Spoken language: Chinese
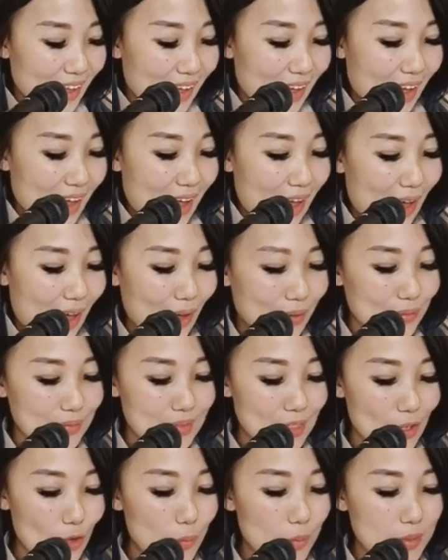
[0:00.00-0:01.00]
好，那我
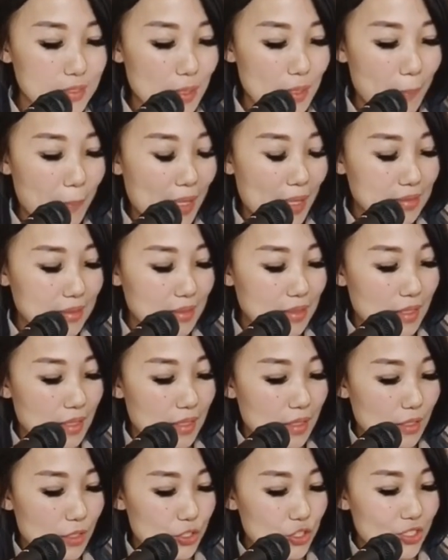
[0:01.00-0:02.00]
们先把这个盒
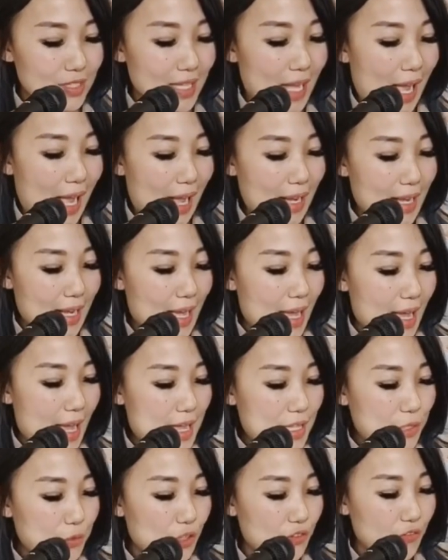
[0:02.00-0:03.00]
子打开，你会
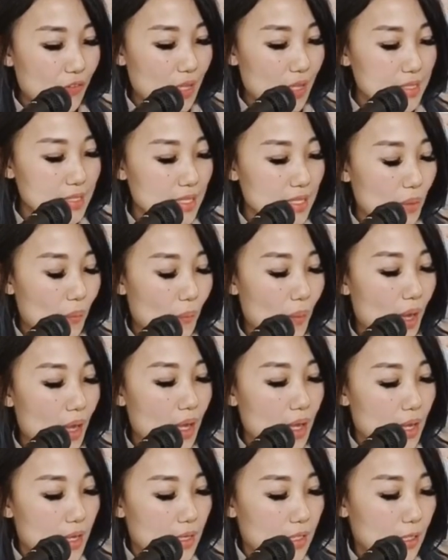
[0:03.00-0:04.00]
发现哇，
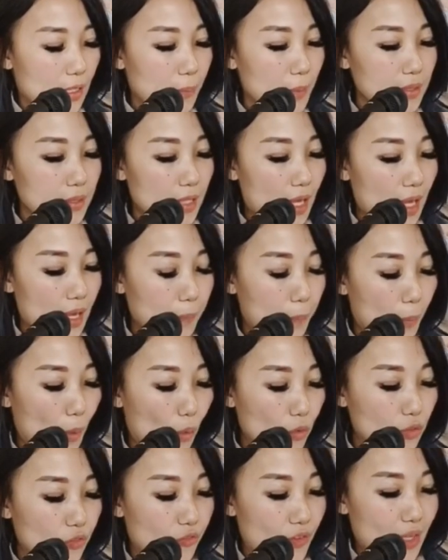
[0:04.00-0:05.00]
里面它包的
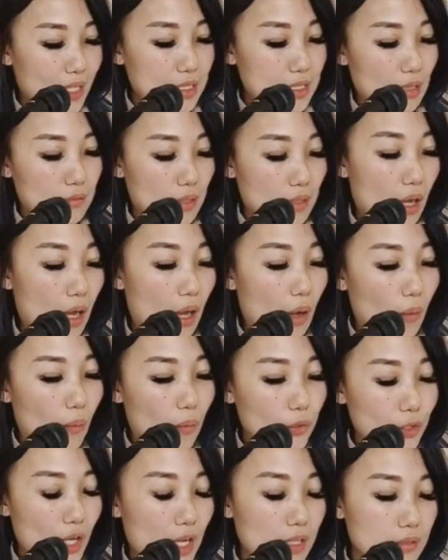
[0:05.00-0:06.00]
非常的好，因为它
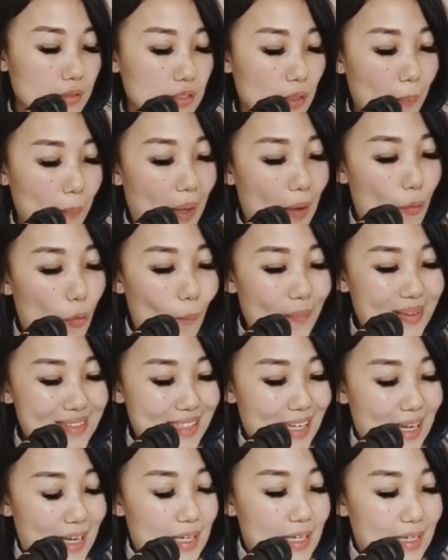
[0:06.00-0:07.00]
可能怕我们在
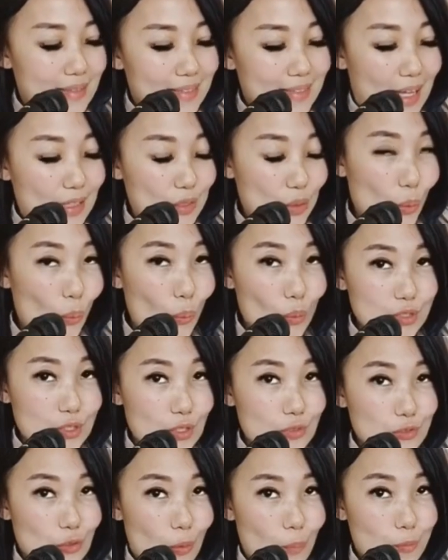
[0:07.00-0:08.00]
拿的过程中
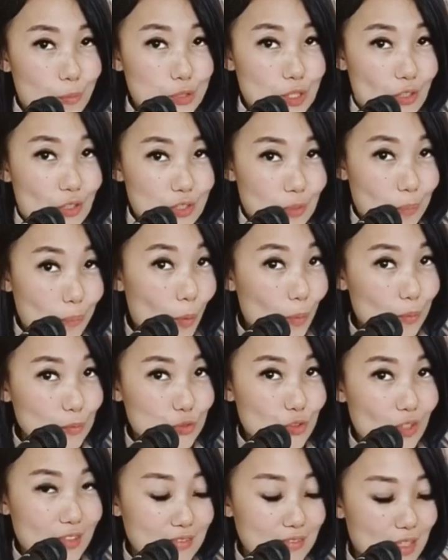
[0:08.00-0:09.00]
不小心碰撞
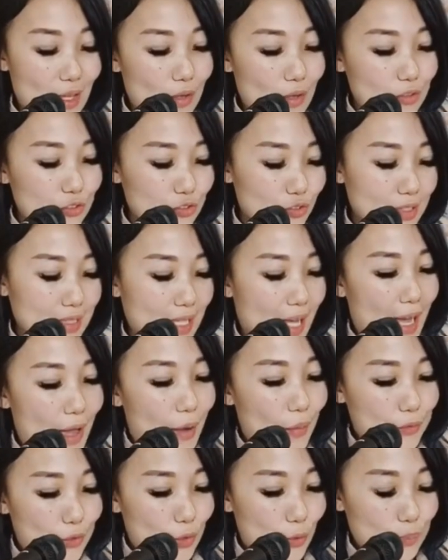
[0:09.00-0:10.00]
到，所以它还有用
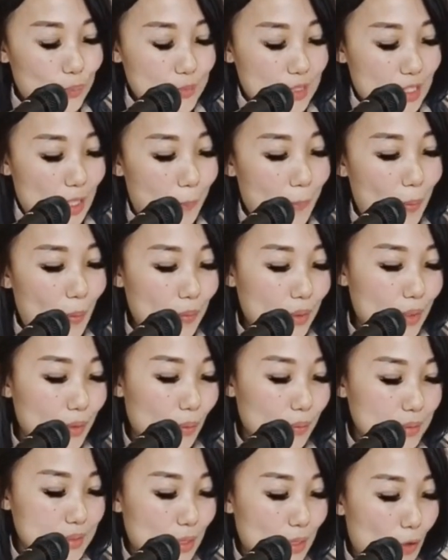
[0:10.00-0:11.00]
我们这个保丽龙
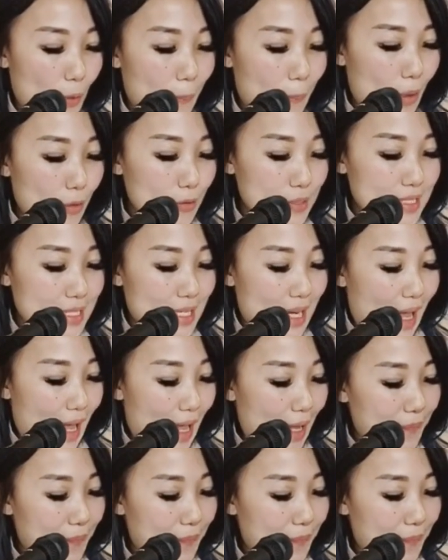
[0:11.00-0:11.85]
稍微包起来。